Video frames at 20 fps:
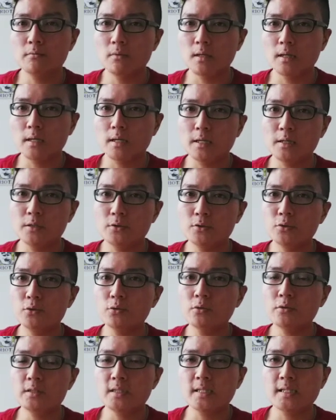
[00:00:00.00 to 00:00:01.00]
呃
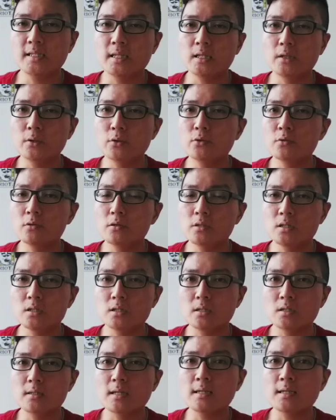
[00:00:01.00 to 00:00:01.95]
处这个运势，